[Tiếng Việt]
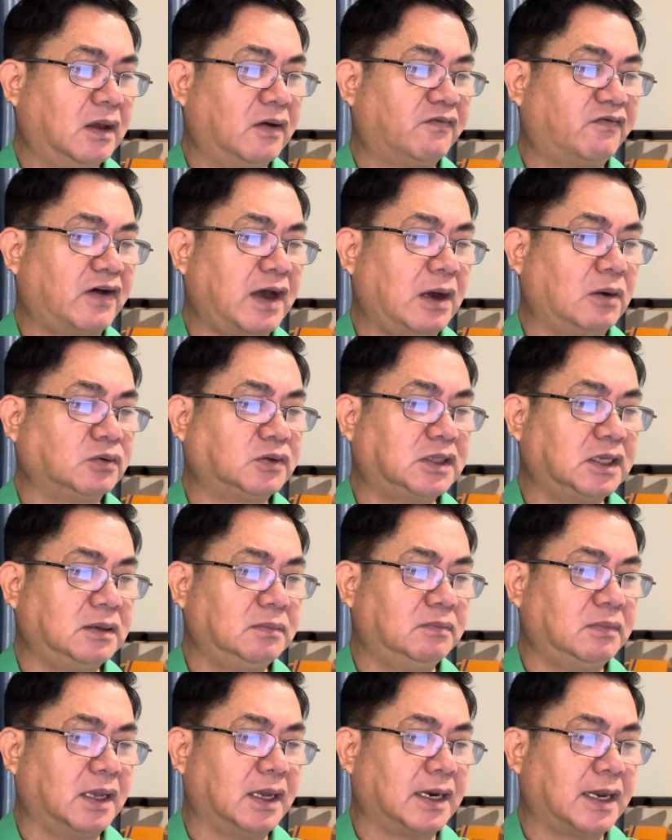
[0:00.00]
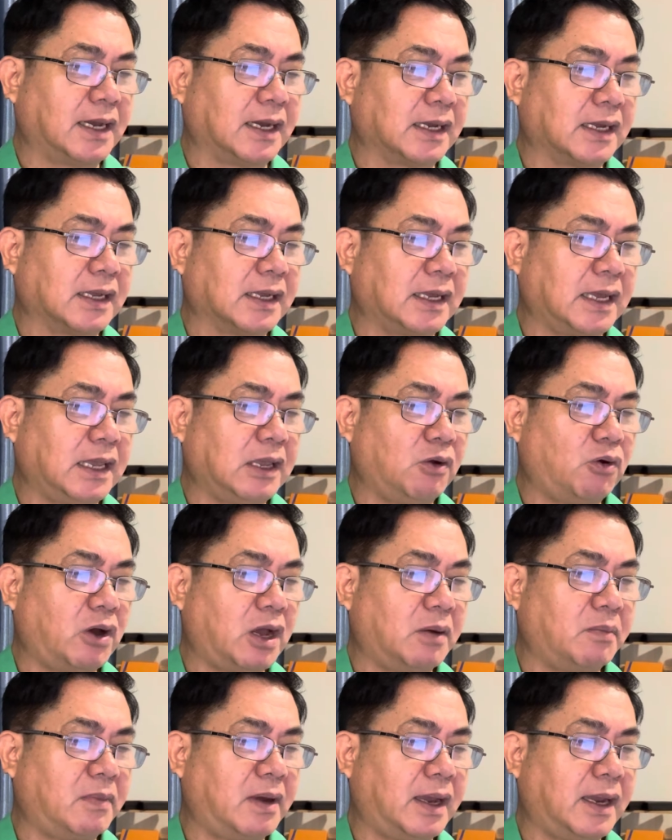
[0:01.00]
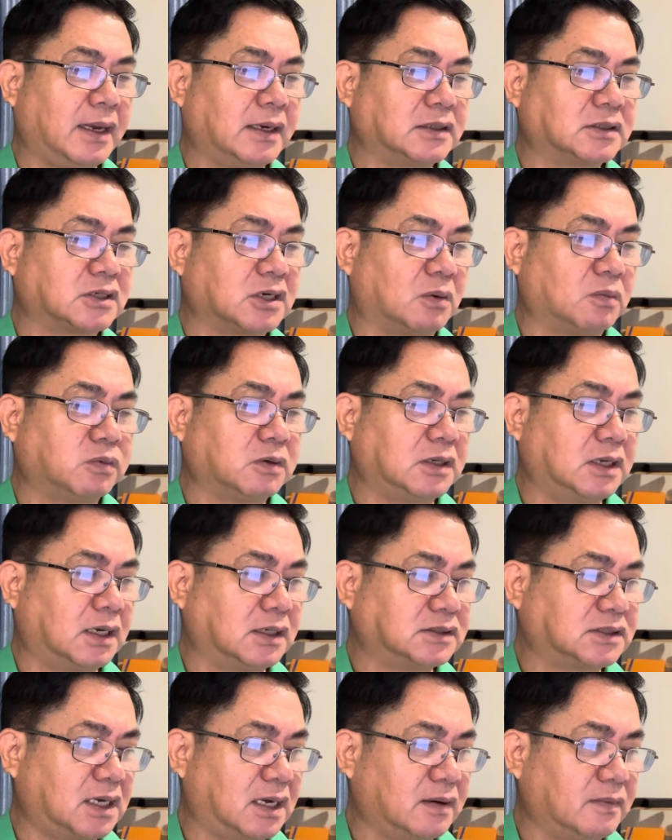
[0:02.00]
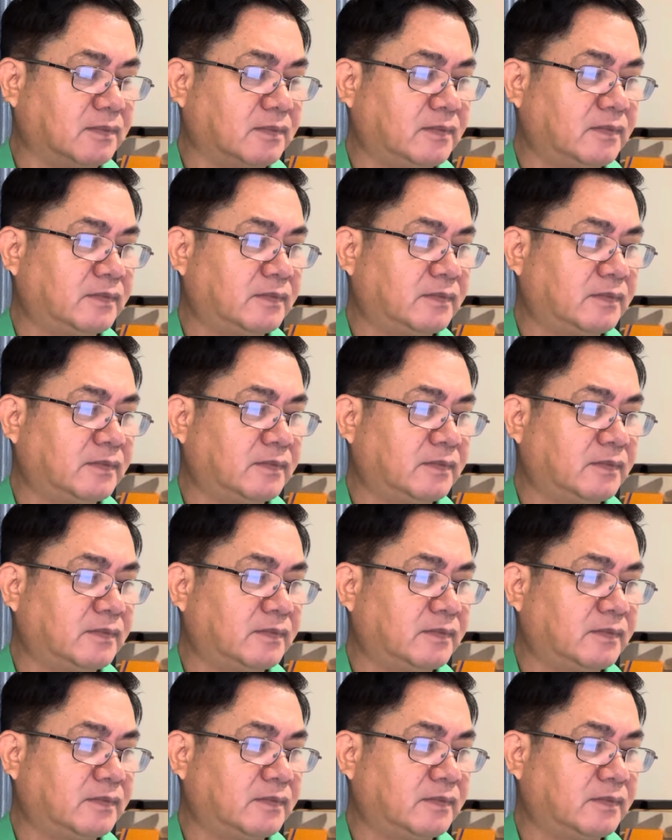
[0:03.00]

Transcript: phao tin bịa đặt gây hoang mang trong nhân dân